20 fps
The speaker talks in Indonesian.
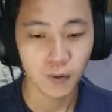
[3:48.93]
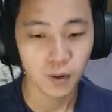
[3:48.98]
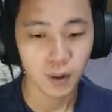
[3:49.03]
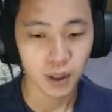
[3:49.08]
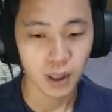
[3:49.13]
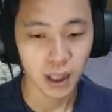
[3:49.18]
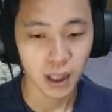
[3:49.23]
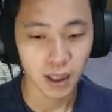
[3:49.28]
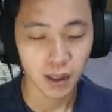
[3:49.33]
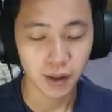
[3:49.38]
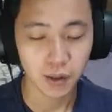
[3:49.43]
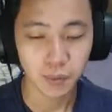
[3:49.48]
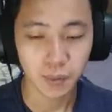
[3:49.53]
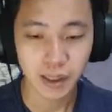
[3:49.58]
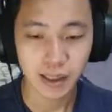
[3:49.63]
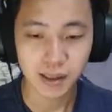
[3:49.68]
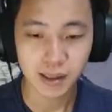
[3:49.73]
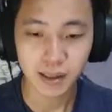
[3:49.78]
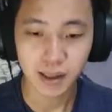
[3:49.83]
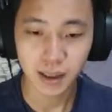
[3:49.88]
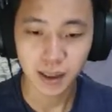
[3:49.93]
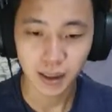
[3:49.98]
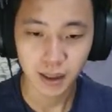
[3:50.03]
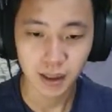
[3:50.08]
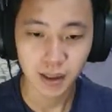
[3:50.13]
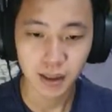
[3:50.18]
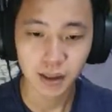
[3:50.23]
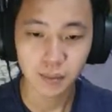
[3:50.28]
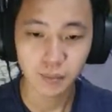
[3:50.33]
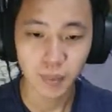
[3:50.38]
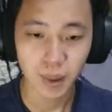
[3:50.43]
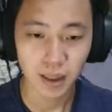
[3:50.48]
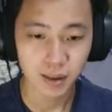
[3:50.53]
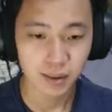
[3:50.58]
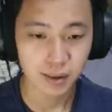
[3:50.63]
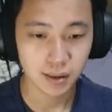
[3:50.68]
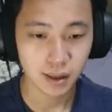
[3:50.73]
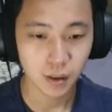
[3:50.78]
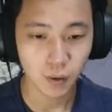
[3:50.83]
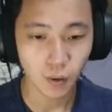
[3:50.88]
okay, Magical
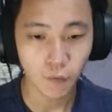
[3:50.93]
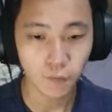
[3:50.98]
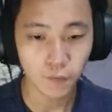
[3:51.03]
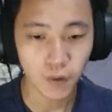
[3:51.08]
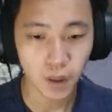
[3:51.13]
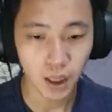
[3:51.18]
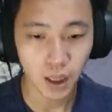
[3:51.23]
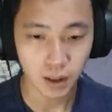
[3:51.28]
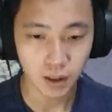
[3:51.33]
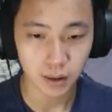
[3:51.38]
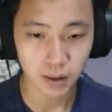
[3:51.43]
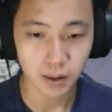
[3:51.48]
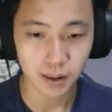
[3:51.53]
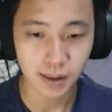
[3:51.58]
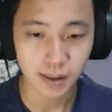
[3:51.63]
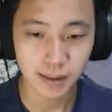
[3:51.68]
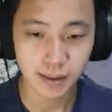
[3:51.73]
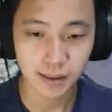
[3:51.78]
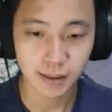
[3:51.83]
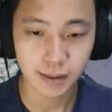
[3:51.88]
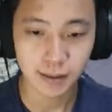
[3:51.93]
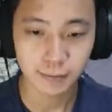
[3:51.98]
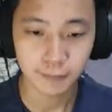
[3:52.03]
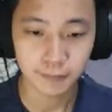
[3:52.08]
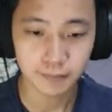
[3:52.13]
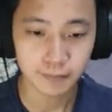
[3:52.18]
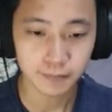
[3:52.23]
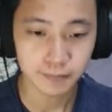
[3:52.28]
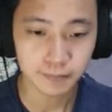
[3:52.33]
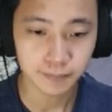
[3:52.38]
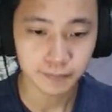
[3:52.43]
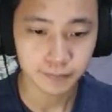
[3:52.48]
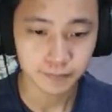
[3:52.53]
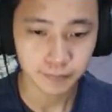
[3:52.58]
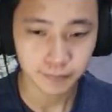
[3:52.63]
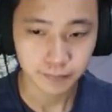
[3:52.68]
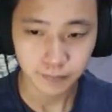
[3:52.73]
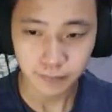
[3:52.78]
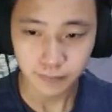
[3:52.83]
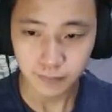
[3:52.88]
Master of Darkness.
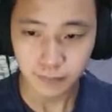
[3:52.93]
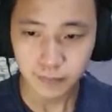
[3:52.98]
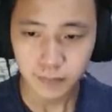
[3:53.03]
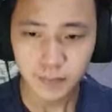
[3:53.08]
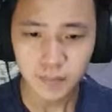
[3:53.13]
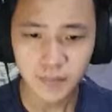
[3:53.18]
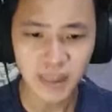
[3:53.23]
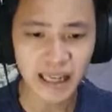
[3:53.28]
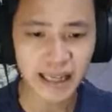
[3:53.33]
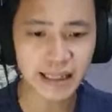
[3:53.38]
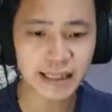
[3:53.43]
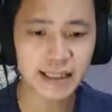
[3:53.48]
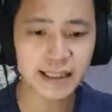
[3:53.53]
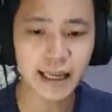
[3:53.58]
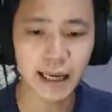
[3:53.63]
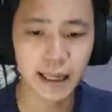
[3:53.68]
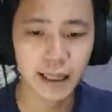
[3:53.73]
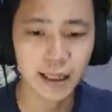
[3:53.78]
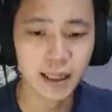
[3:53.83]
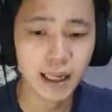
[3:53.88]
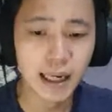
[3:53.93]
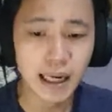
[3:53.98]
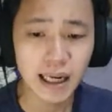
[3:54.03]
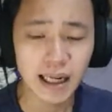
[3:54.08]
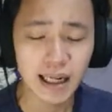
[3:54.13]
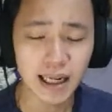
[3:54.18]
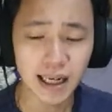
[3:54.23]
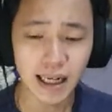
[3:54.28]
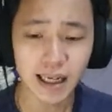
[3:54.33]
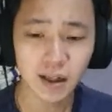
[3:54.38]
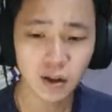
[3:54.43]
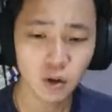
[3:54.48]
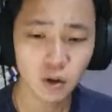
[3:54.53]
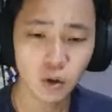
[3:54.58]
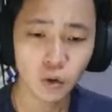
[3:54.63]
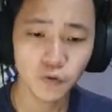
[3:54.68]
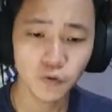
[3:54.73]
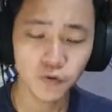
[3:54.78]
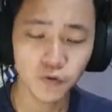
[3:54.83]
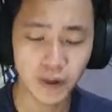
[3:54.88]
Nah, ini dia
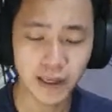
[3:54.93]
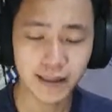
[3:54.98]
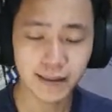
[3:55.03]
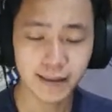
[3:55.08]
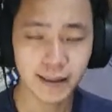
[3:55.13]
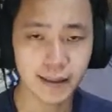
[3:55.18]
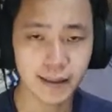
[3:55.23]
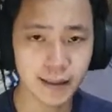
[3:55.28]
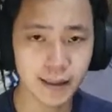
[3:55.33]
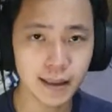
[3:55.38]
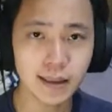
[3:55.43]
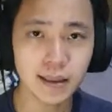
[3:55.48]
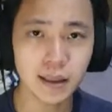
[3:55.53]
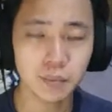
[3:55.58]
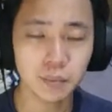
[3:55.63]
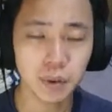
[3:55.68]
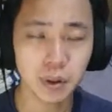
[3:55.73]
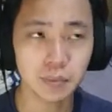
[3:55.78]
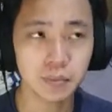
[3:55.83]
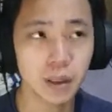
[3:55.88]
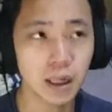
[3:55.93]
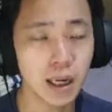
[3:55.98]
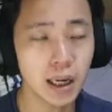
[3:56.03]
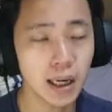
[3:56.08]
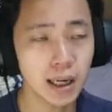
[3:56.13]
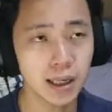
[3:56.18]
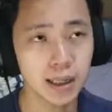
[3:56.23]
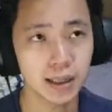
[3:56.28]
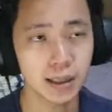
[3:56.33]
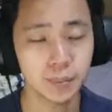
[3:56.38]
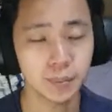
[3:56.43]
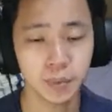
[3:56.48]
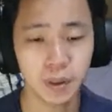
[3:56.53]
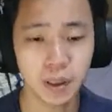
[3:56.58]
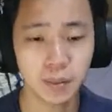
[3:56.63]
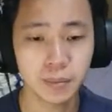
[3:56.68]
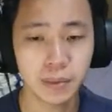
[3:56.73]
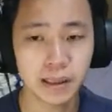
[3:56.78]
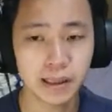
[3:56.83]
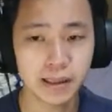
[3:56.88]
kalau fatednya kepet
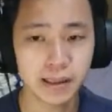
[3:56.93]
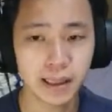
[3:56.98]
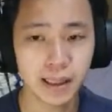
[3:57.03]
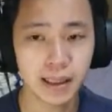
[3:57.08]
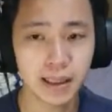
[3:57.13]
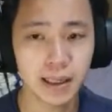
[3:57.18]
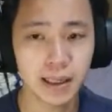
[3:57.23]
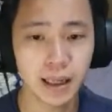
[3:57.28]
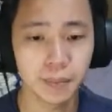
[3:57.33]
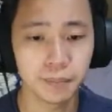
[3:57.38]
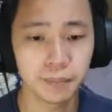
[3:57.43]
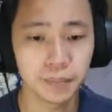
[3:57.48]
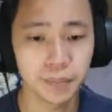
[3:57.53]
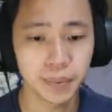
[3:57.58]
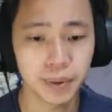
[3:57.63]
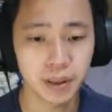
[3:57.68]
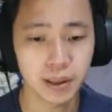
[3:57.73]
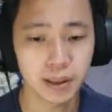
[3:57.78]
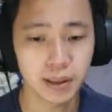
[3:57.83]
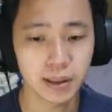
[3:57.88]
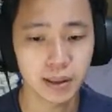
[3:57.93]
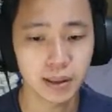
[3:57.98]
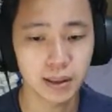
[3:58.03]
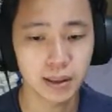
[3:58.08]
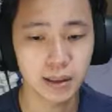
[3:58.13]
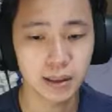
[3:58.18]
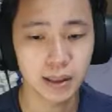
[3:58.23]
berharapnya bisa dapet